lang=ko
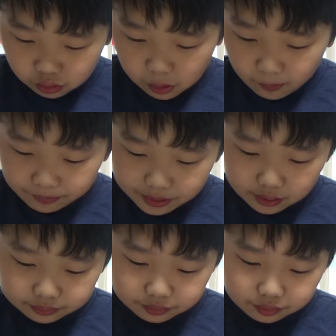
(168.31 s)
말씀드린
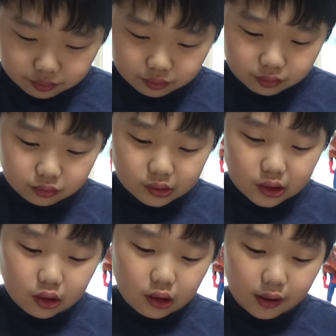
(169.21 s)
것처럼
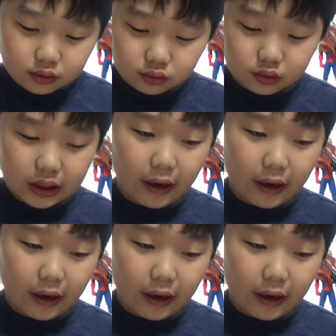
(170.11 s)
이렇게만 나오면